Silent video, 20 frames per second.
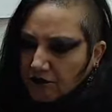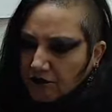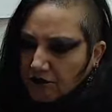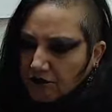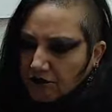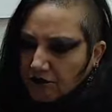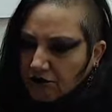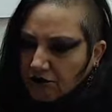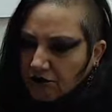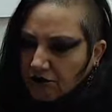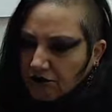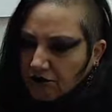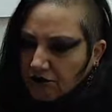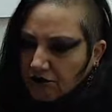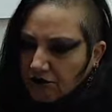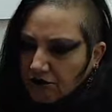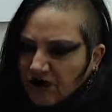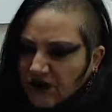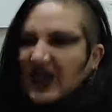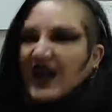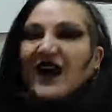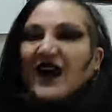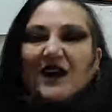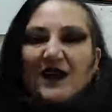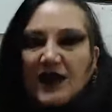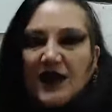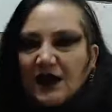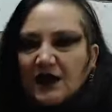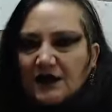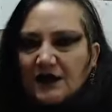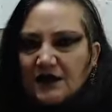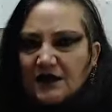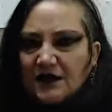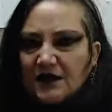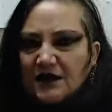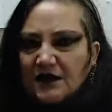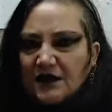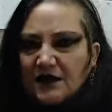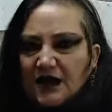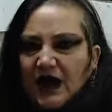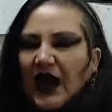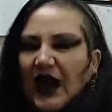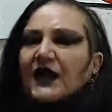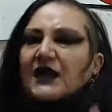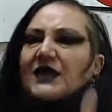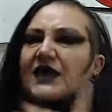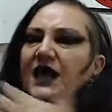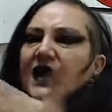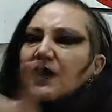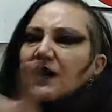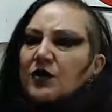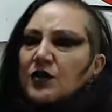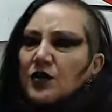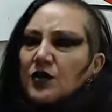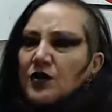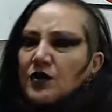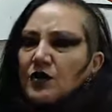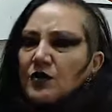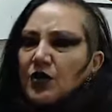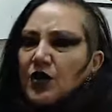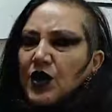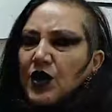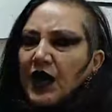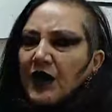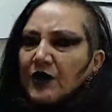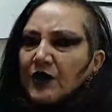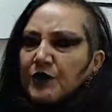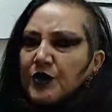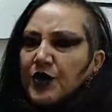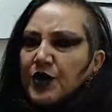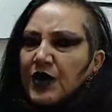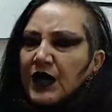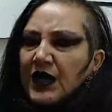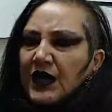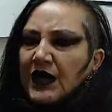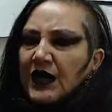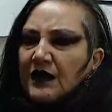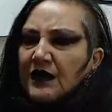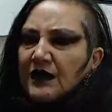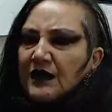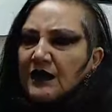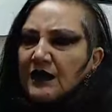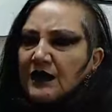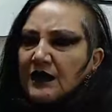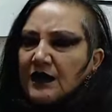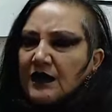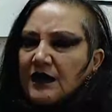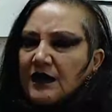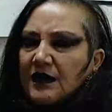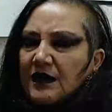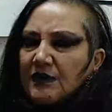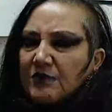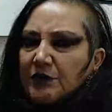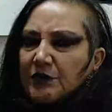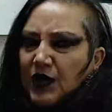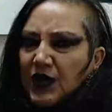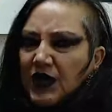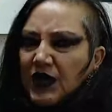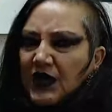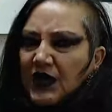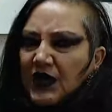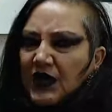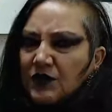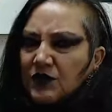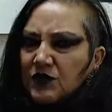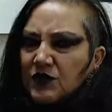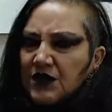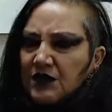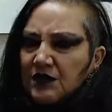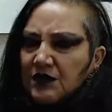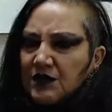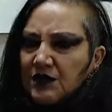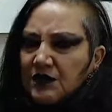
mm, tranca al diálogo convocado por el Poder Ejecutivo.